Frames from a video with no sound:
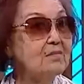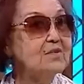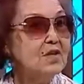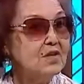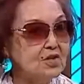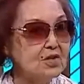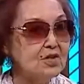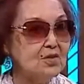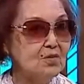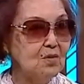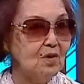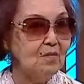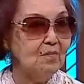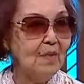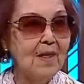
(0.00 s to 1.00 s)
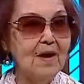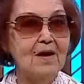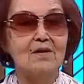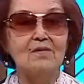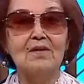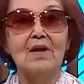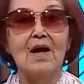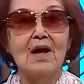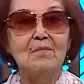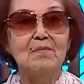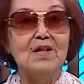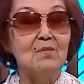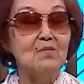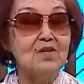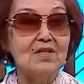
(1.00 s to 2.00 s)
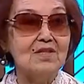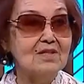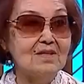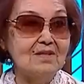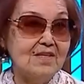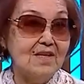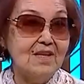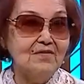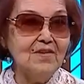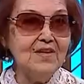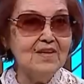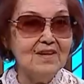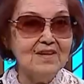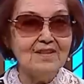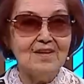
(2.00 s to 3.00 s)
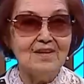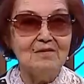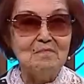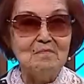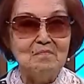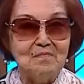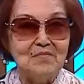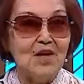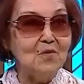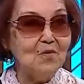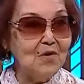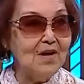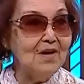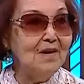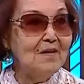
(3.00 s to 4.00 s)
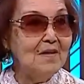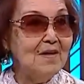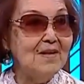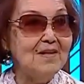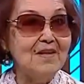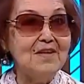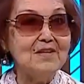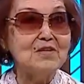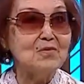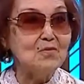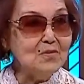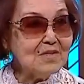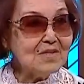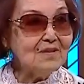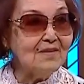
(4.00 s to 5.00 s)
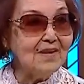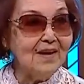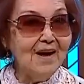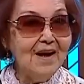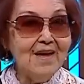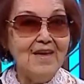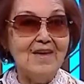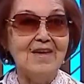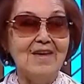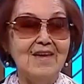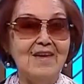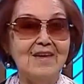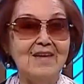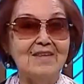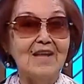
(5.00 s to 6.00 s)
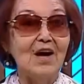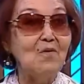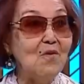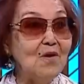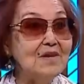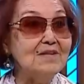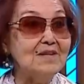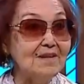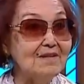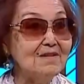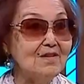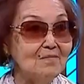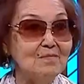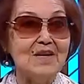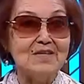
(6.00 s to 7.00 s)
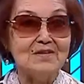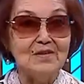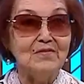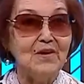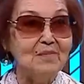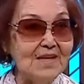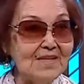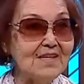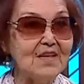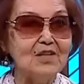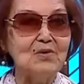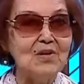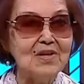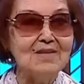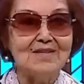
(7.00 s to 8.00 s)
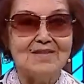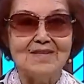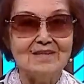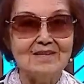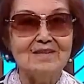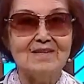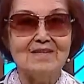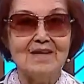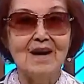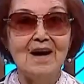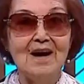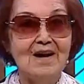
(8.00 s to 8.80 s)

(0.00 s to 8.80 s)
с режиссером. Вот. Потому что телевидение — это такое э, искусство и такое средство массовой информации, которое делается